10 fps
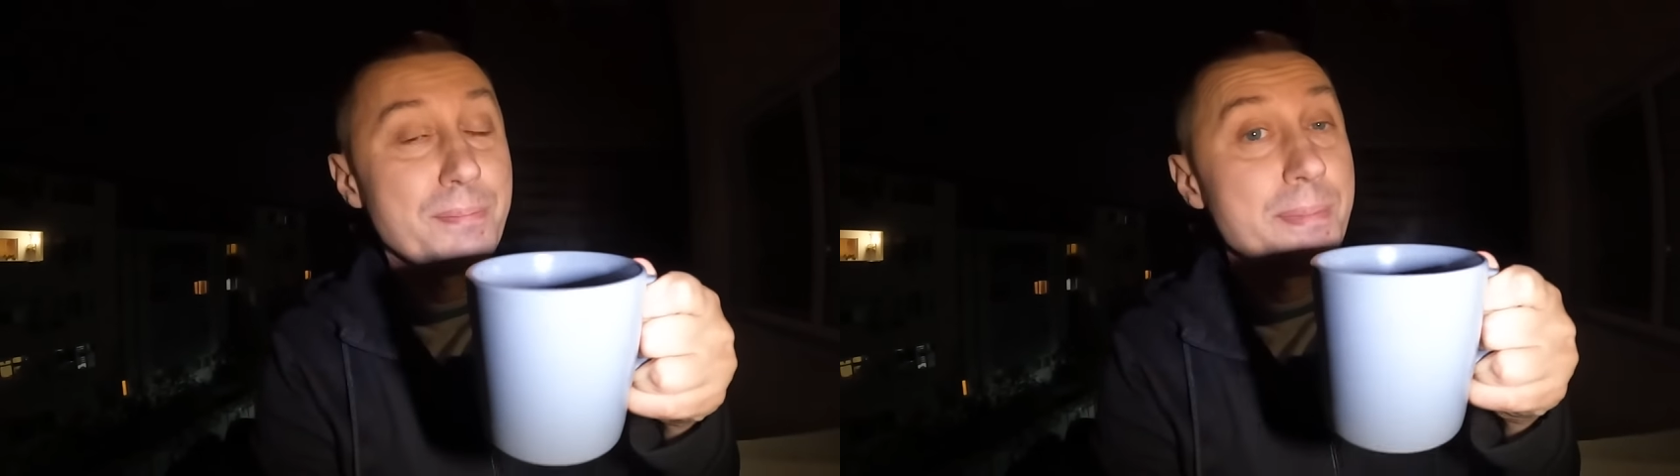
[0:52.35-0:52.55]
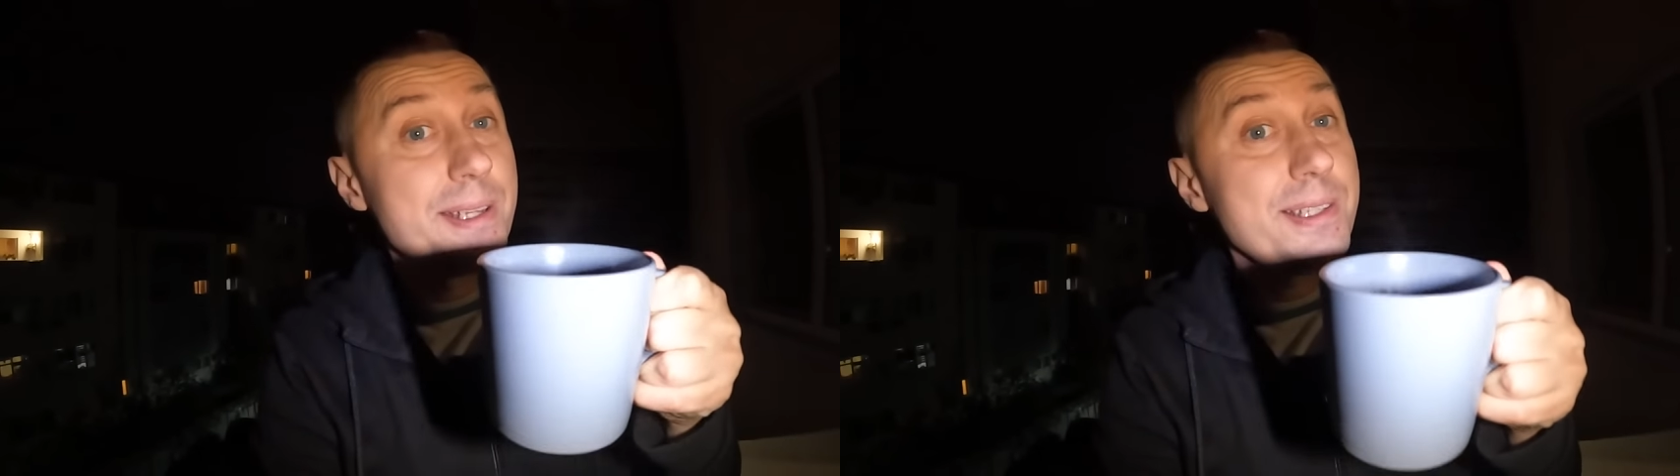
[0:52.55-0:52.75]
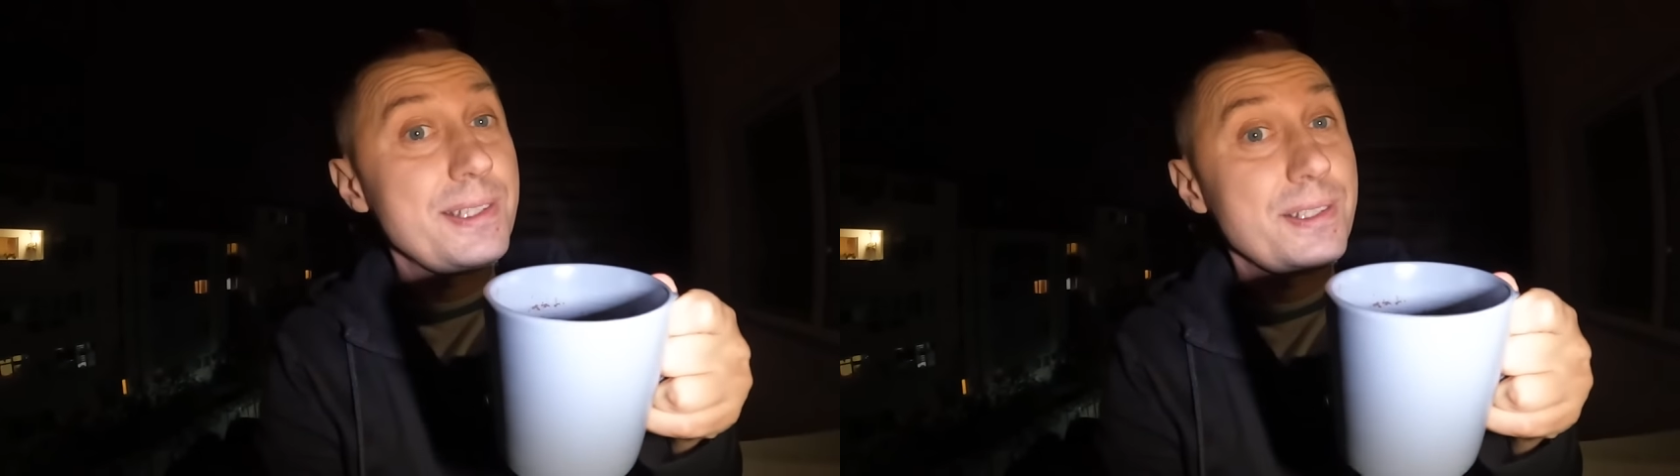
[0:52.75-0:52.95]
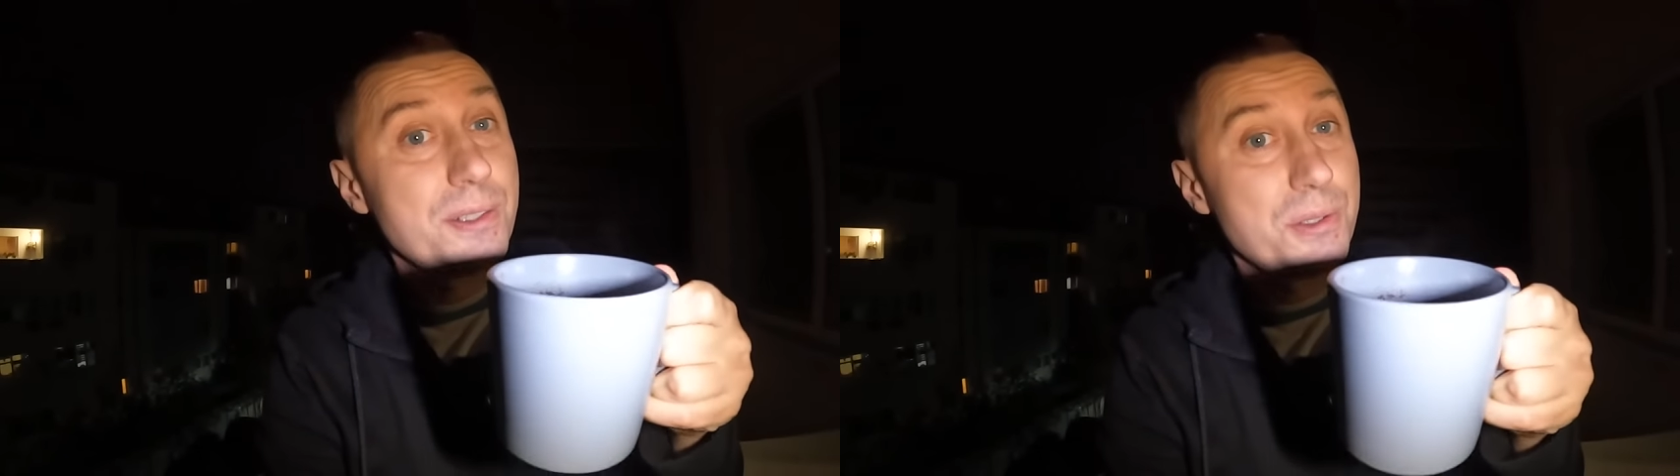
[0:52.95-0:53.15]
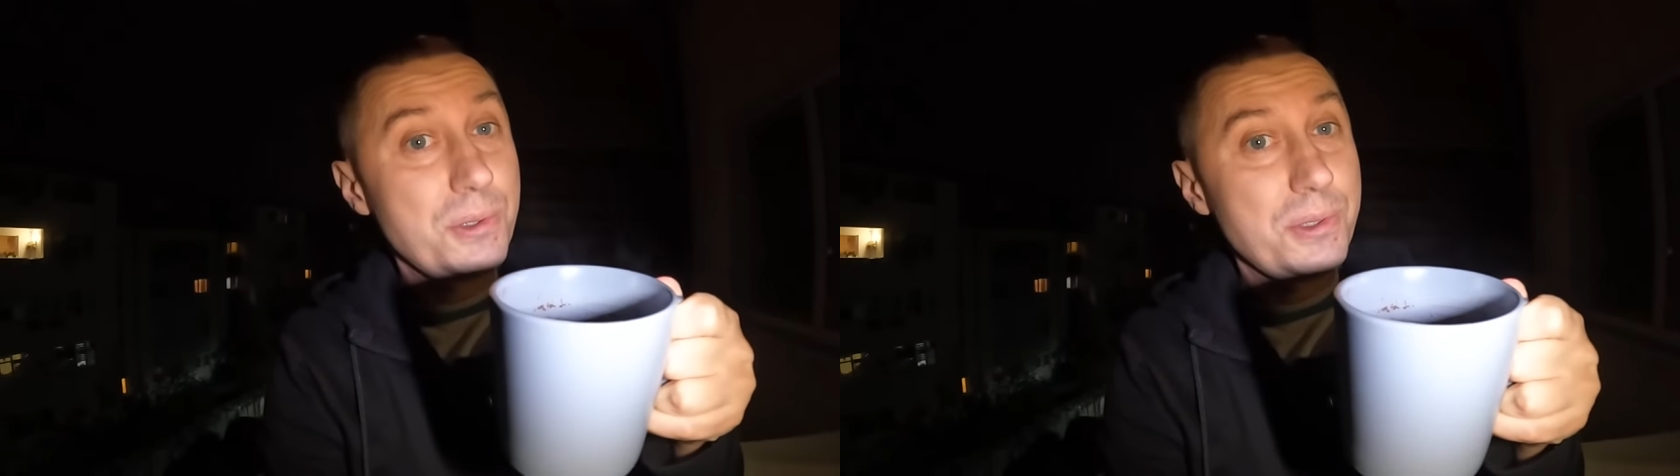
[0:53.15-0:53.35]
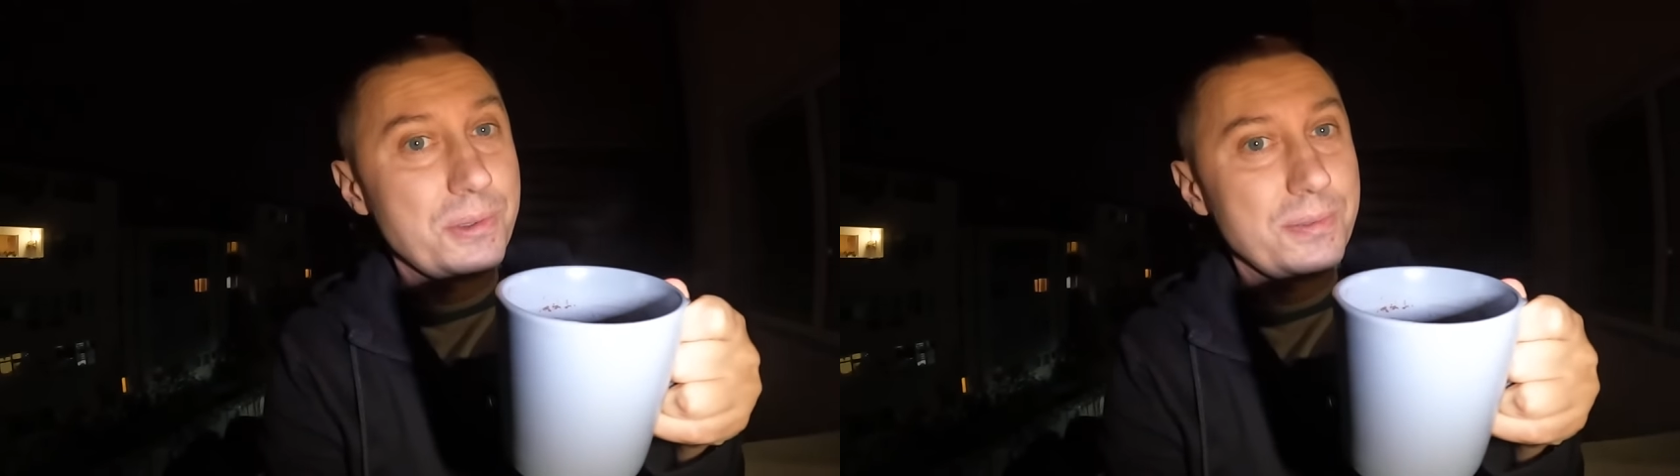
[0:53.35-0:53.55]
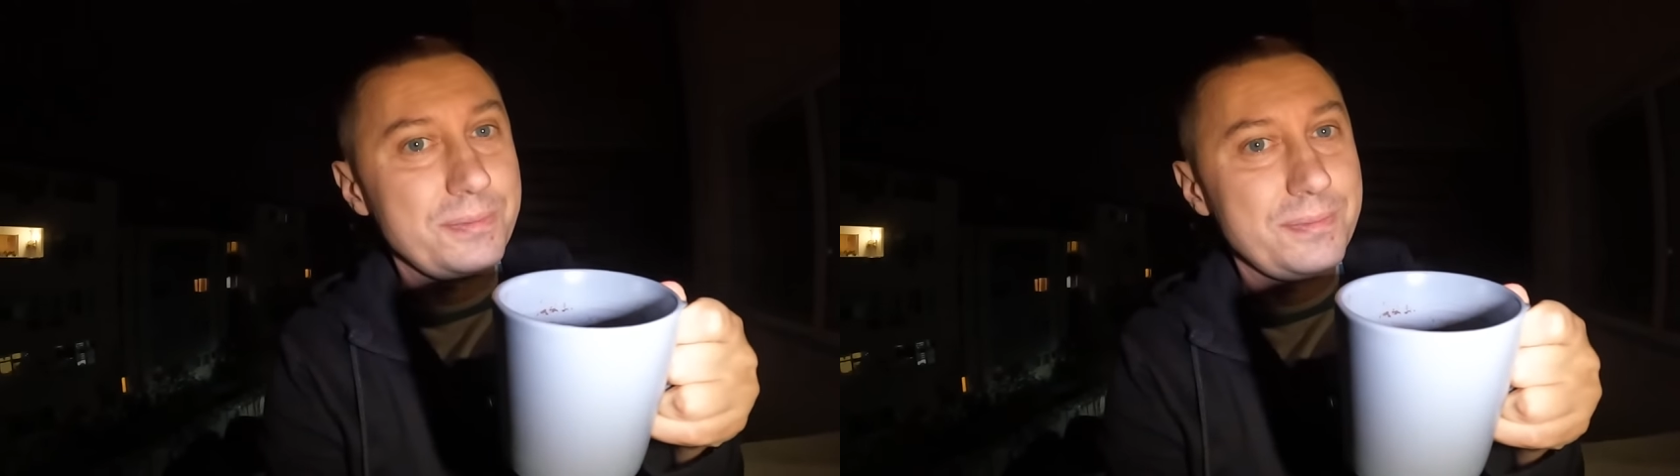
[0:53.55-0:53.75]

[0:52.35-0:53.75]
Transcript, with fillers: bez cukru.